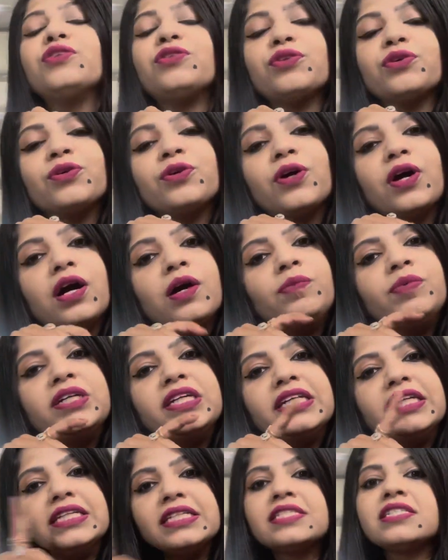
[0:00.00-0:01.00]
तो
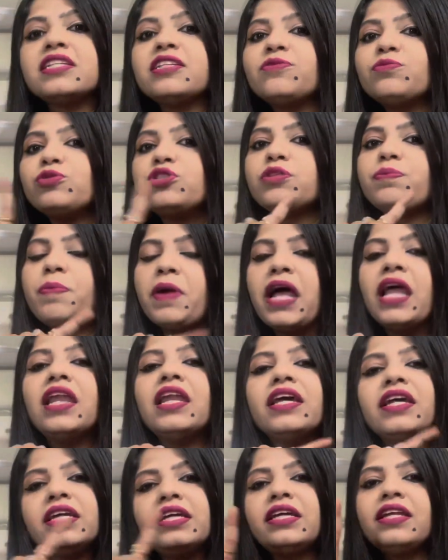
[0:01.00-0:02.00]
अभी इसलिए मुझे
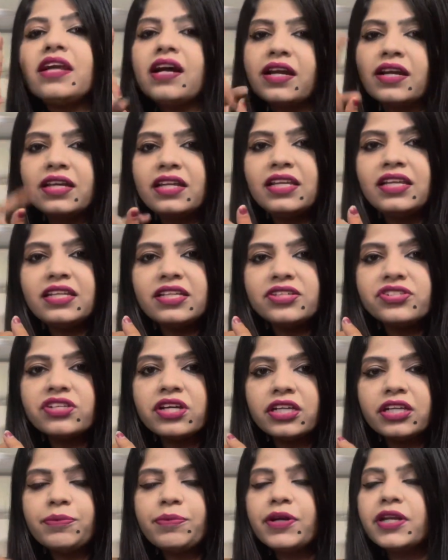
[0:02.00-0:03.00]
पहले ही राखी लेने
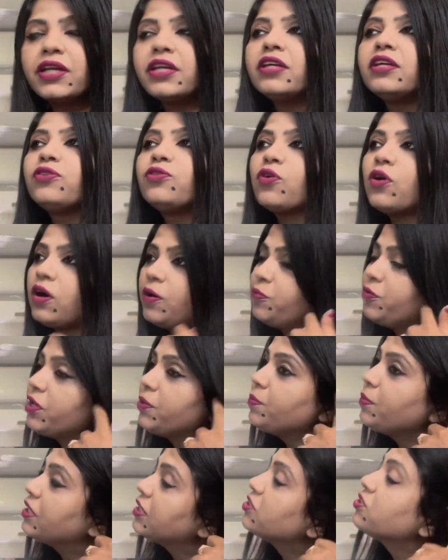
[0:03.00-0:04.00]
जानी पड़ेगी तो अभी
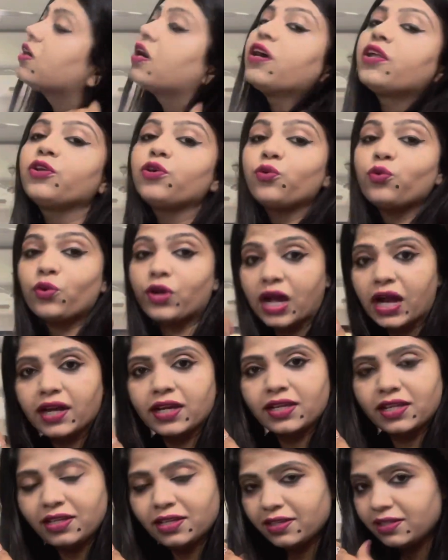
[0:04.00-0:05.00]
मैं जा रही हूँ
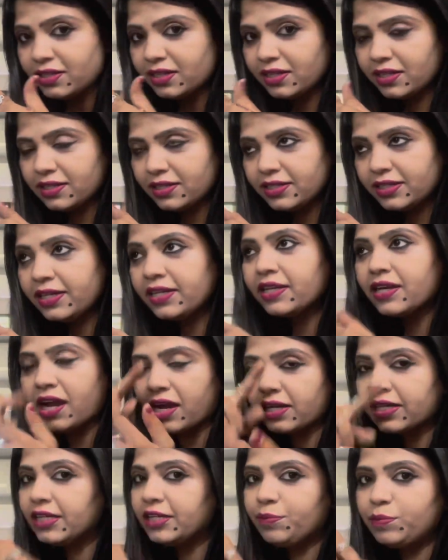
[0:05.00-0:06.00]
राखी लेने के लिए
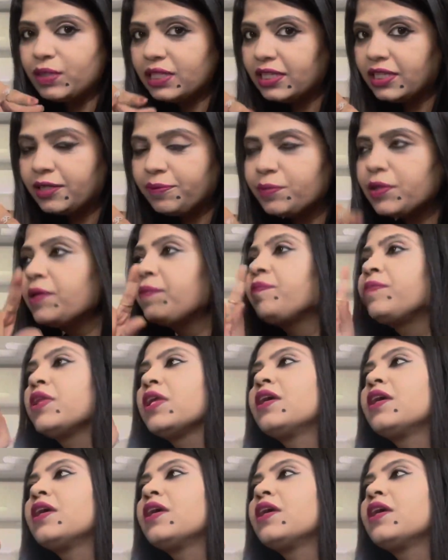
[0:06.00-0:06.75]
राखी मेले में